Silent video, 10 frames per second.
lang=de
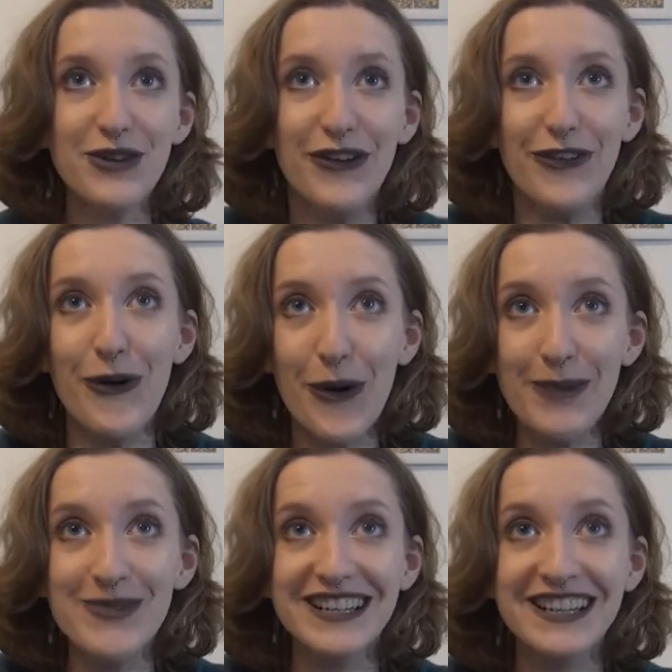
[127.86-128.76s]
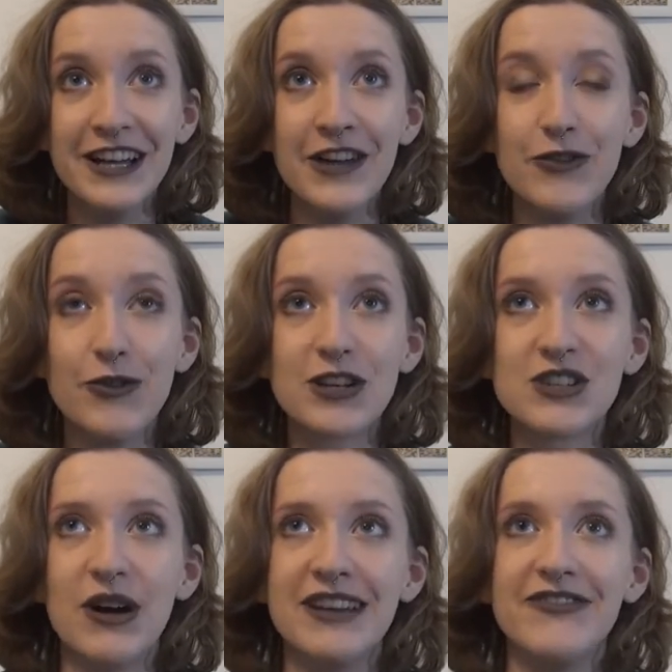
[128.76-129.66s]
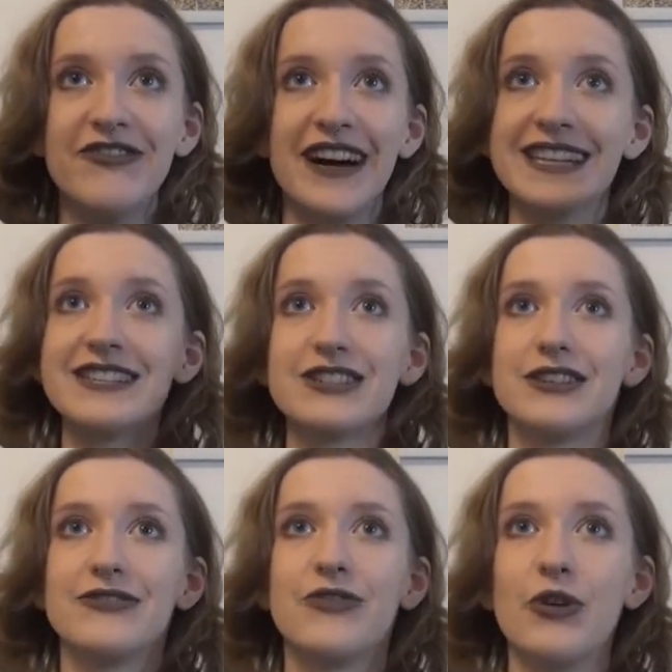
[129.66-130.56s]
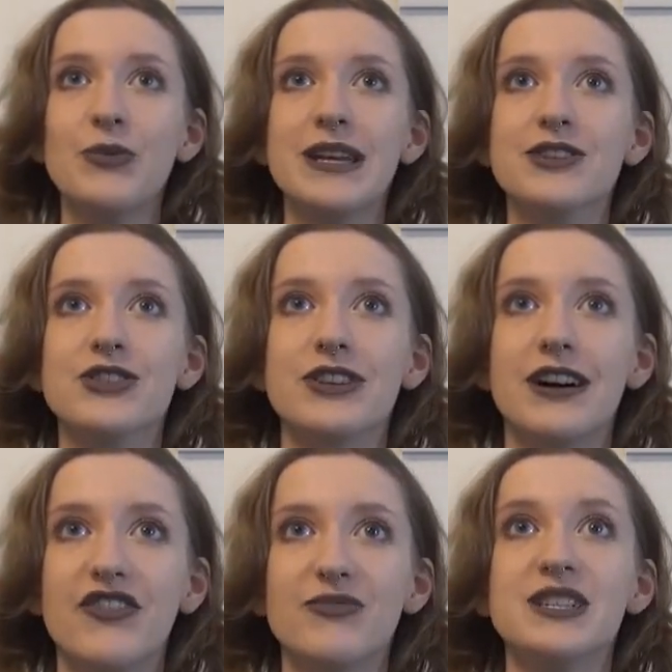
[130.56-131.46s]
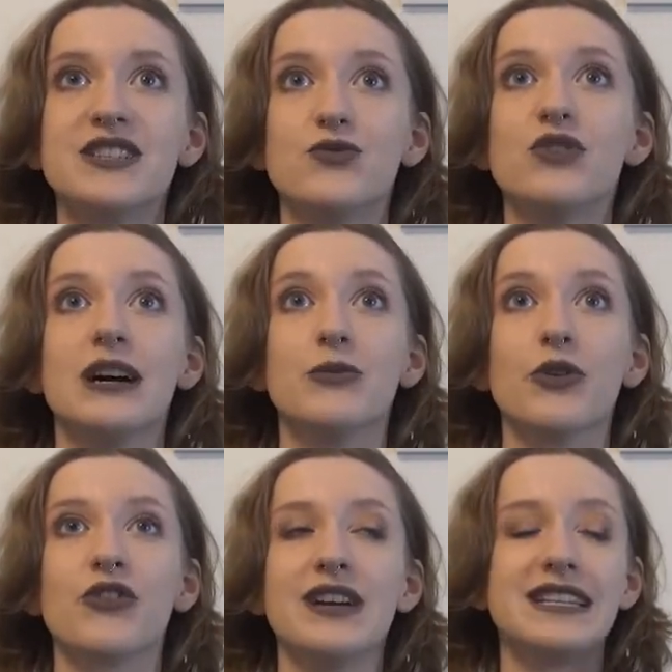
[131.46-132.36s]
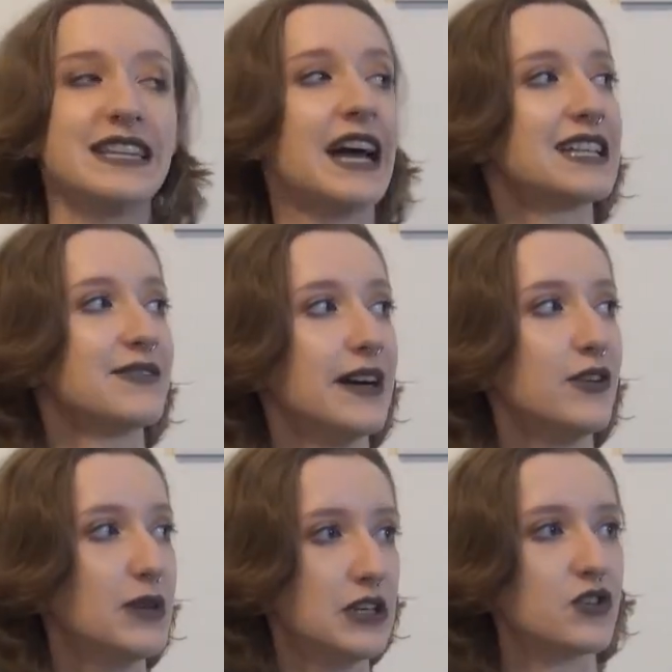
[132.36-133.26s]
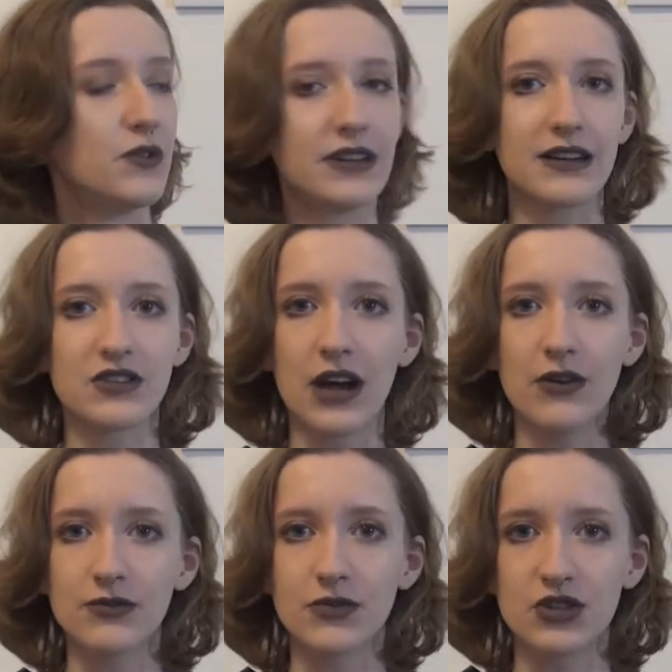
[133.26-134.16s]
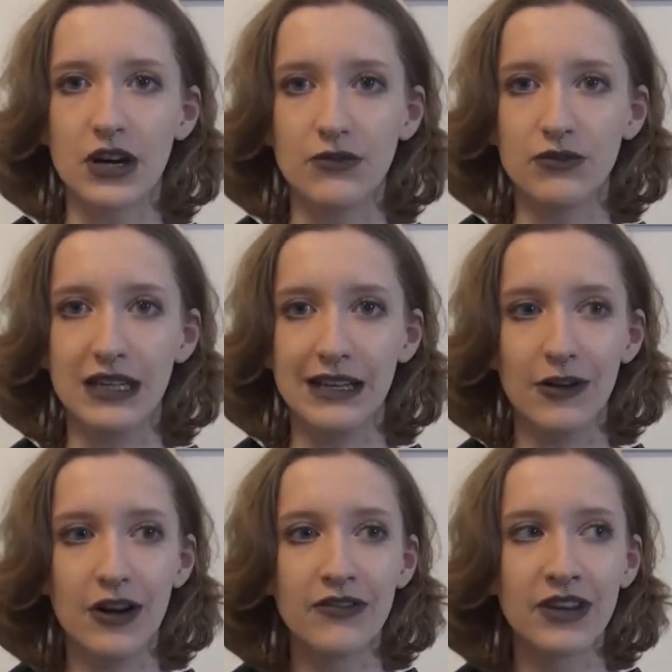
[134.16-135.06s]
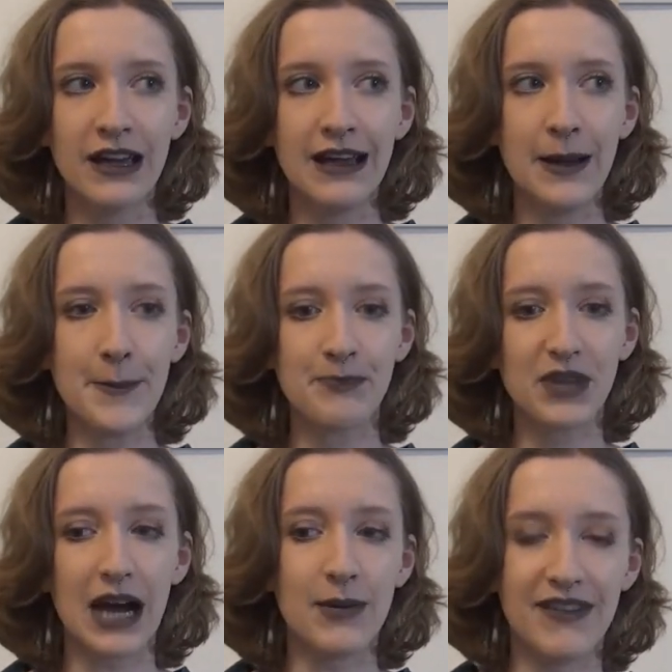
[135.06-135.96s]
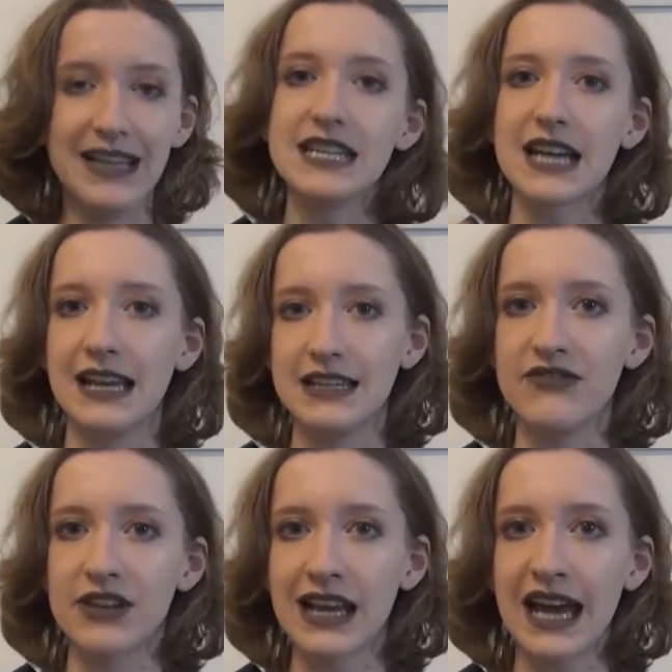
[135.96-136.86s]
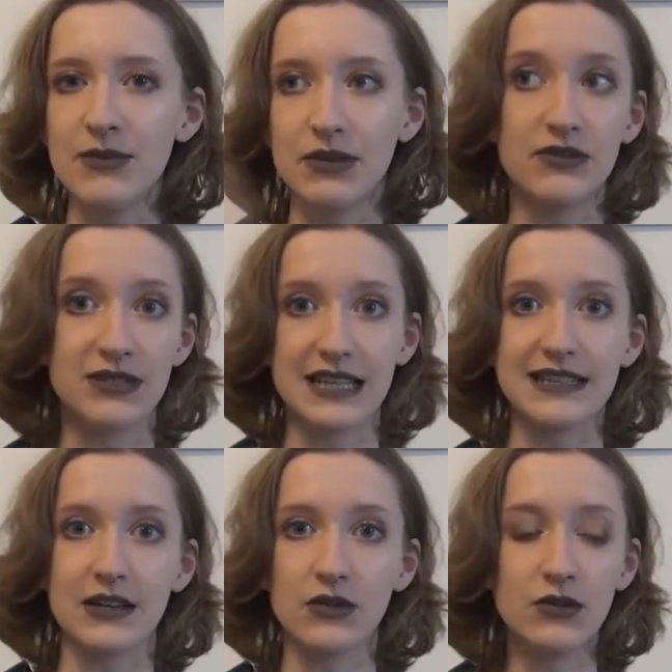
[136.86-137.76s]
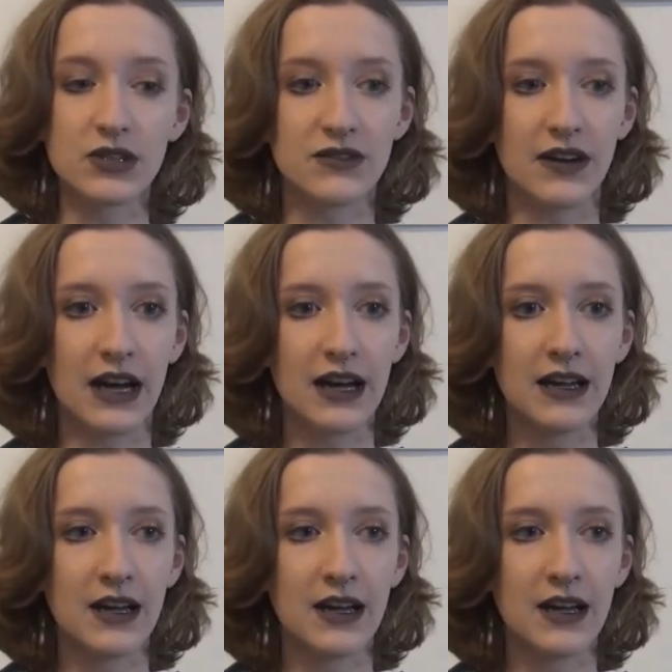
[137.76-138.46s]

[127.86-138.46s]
vor mir wie wirklich so eine Wand von Mensch auf mich zukam, rückwärts. Die hat zwar über die Schulter geschaut, um zu schauen, wo er hinläuft, aber weil ich relativ klein bin und der sehr groß war,